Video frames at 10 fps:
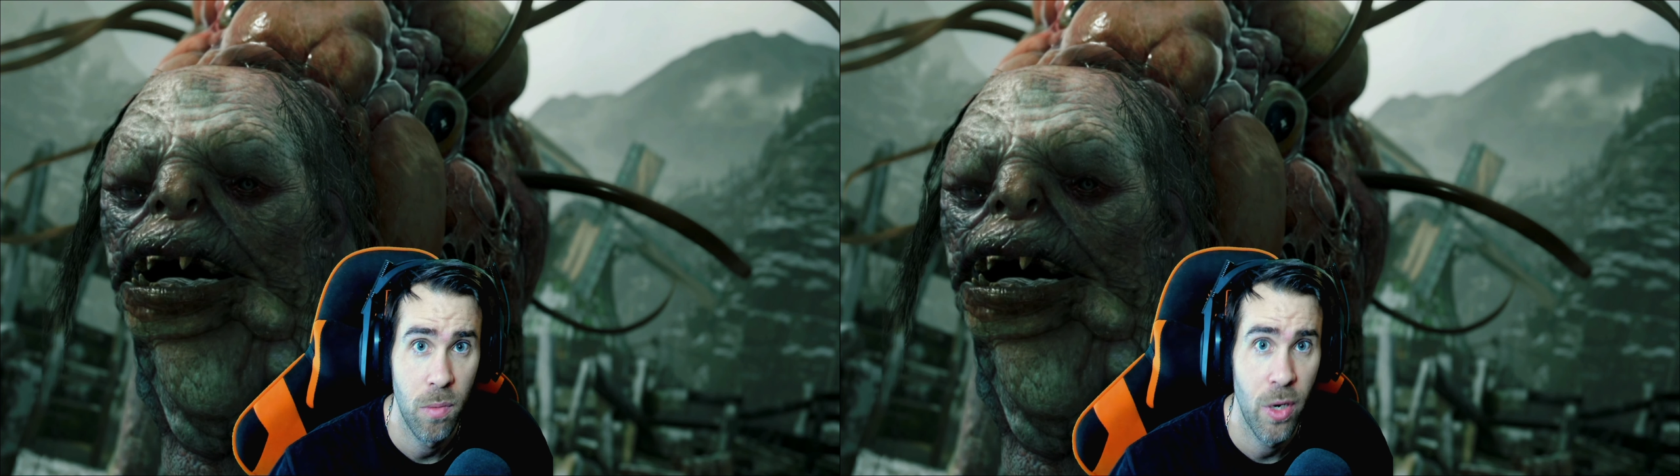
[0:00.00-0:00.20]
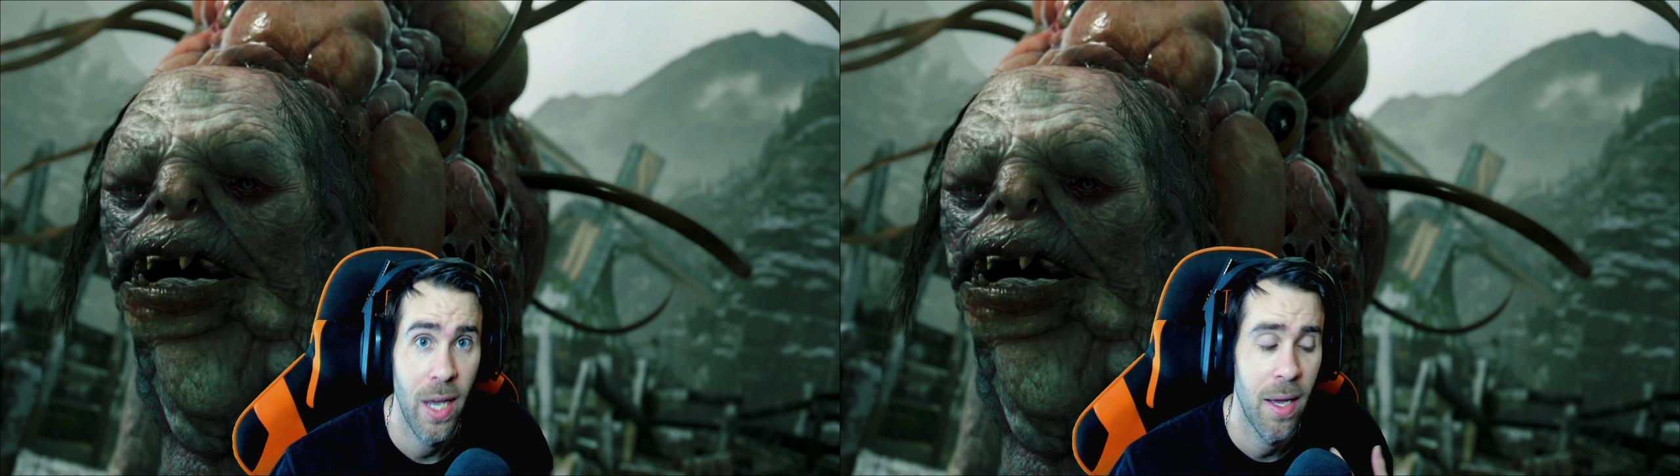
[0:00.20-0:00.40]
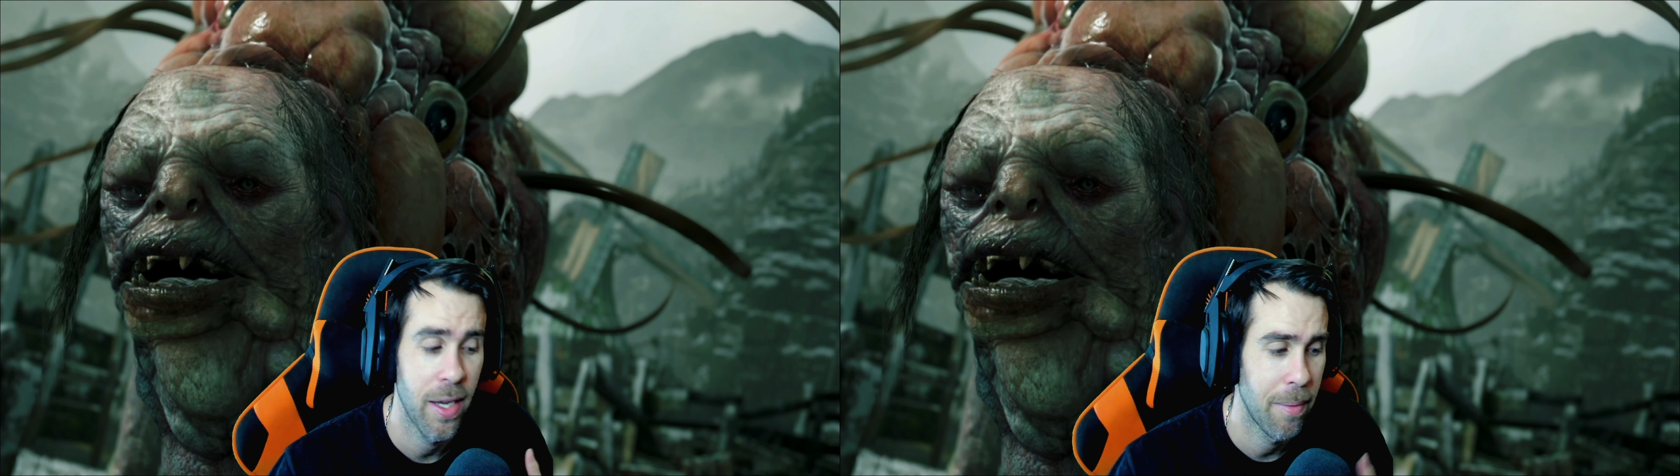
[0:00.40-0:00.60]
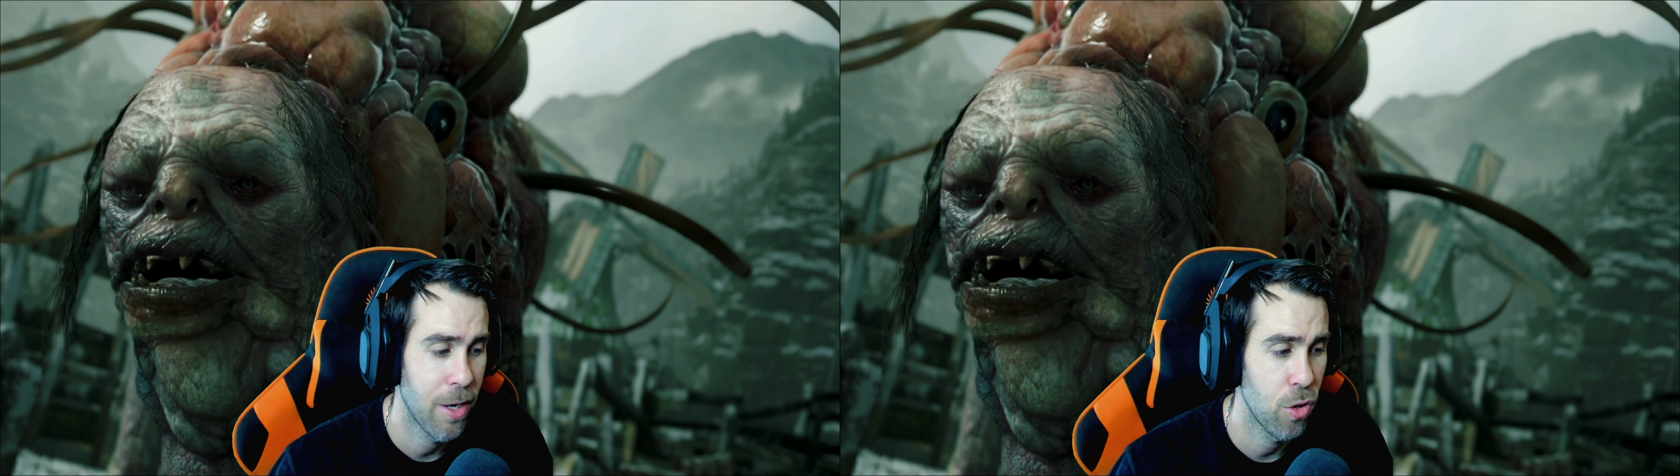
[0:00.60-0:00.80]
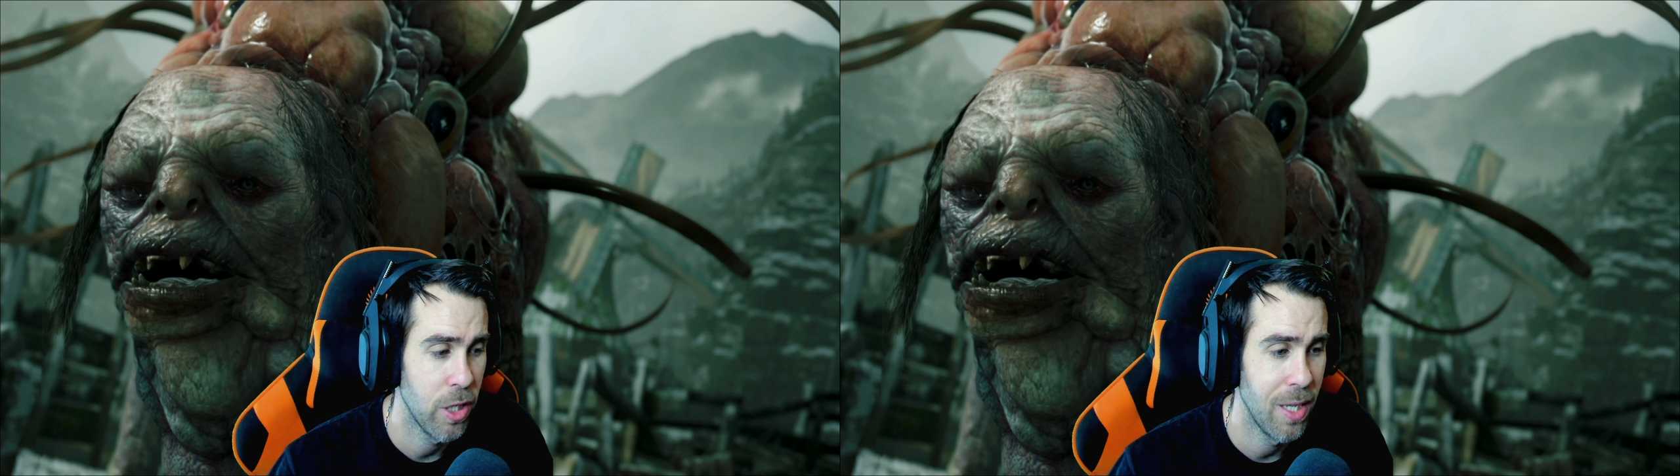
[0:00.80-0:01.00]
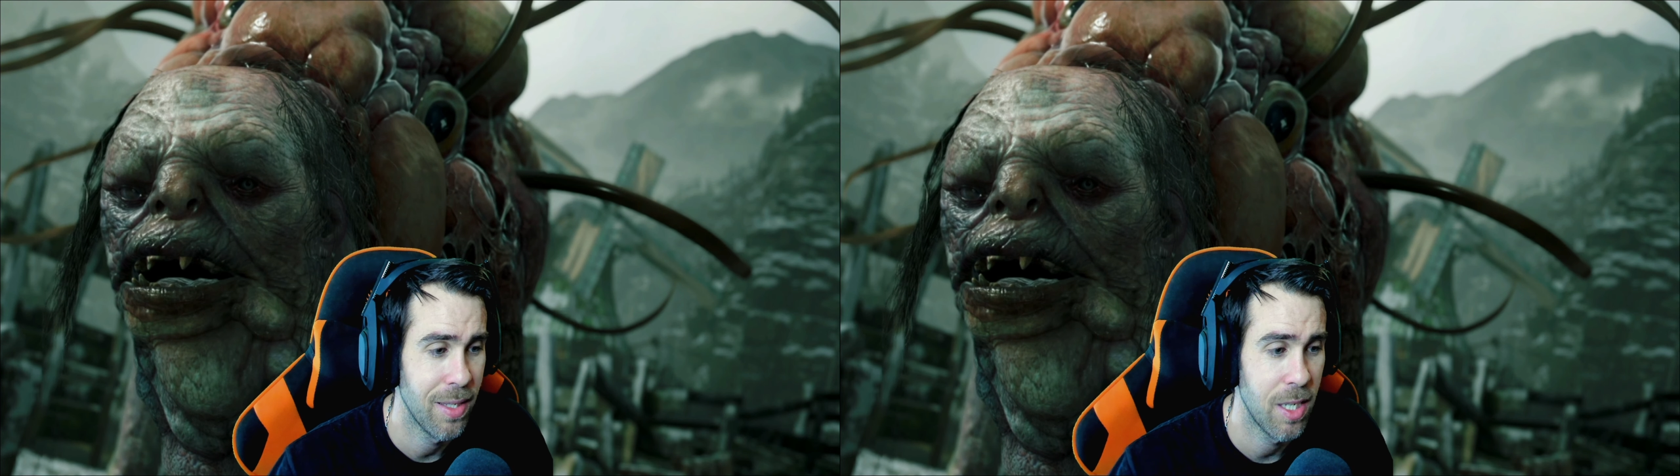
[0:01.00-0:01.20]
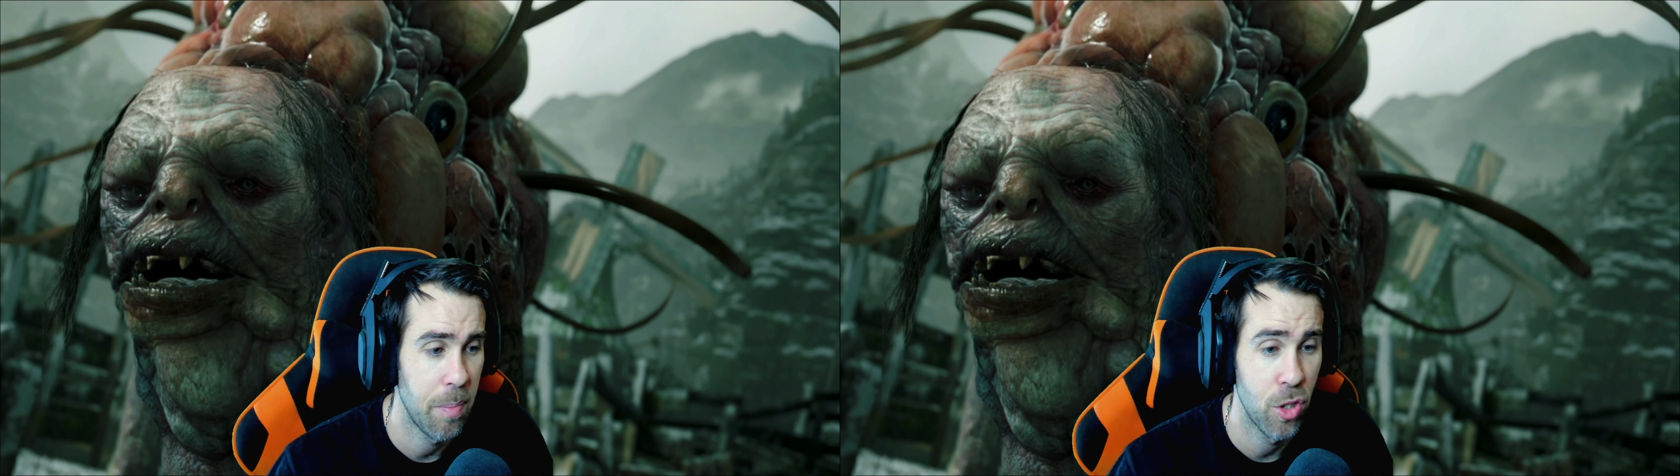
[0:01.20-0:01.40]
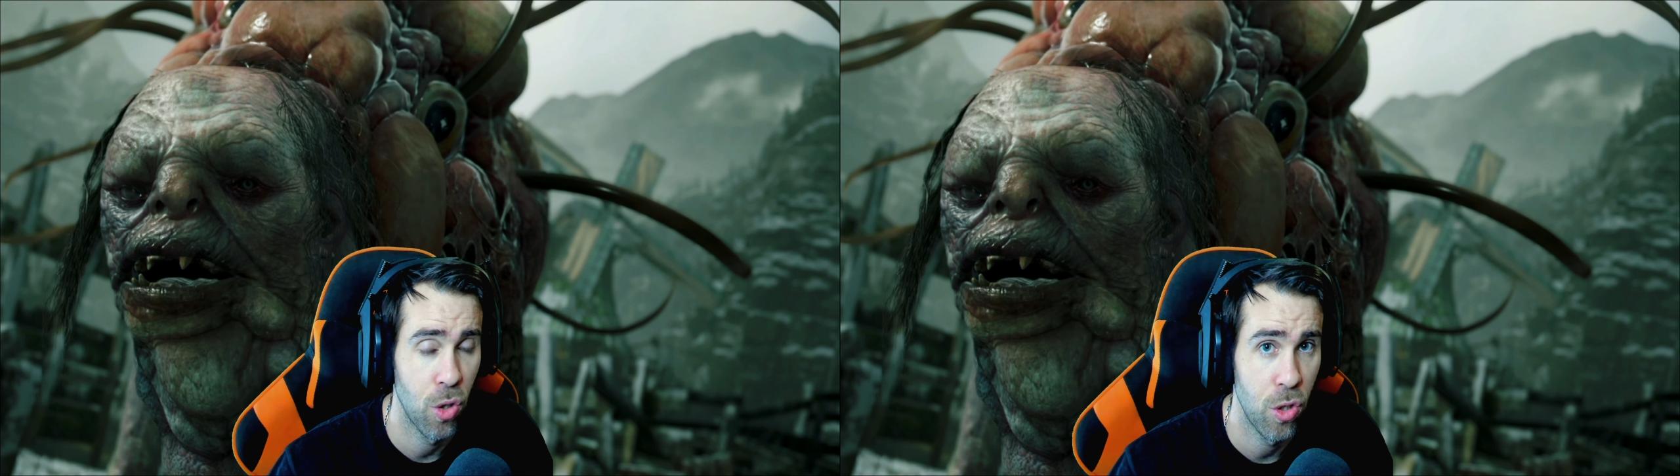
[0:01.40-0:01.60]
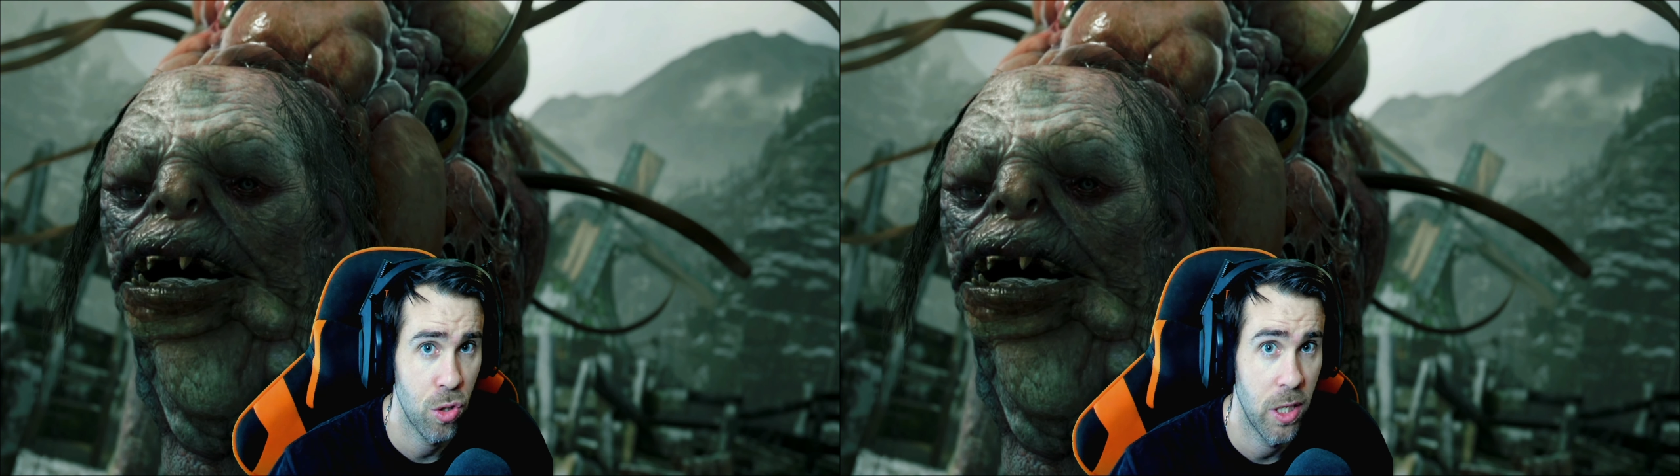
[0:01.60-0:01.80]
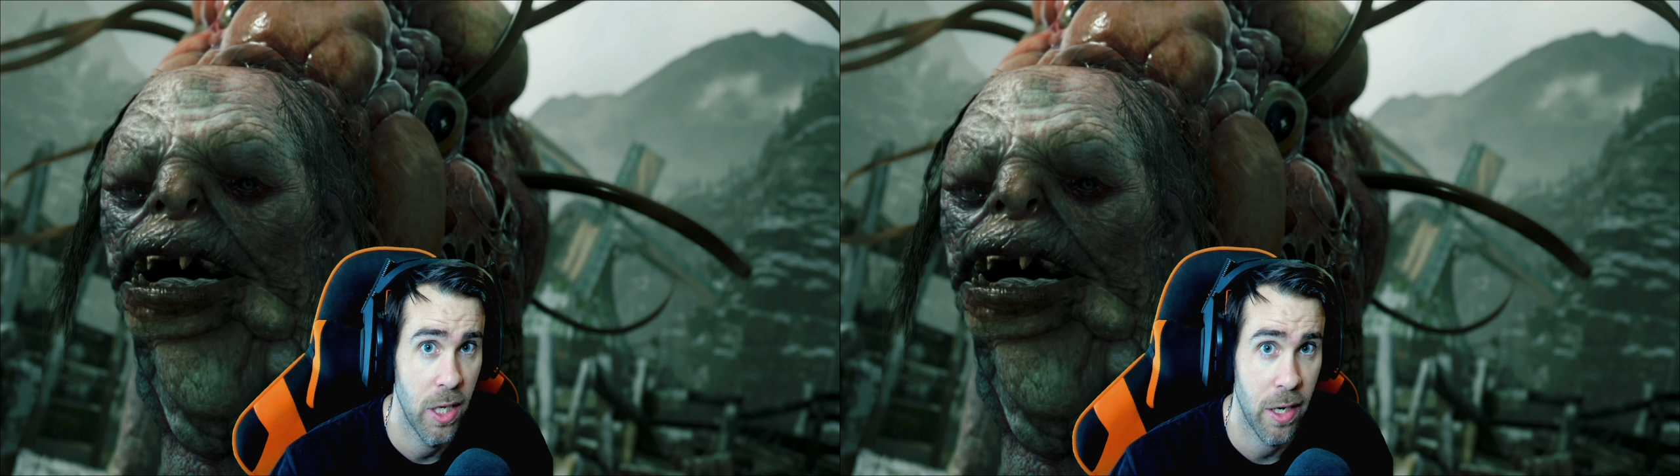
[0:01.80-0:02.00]
voy a grabar los siguientes
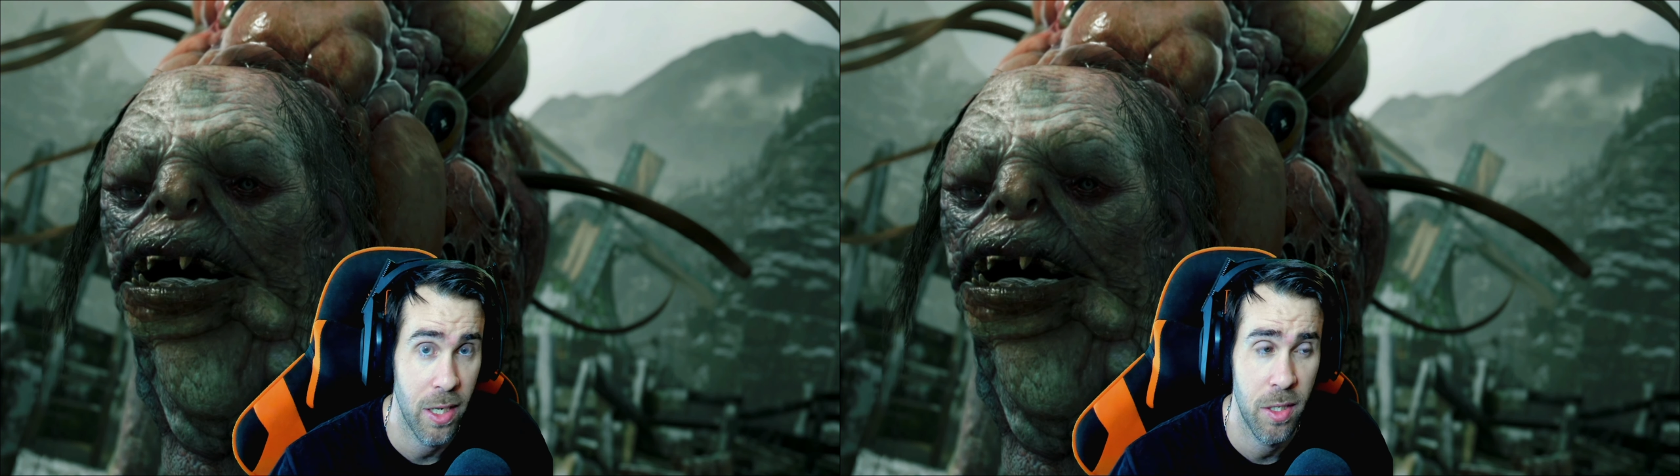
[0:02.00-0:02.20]
episodios de...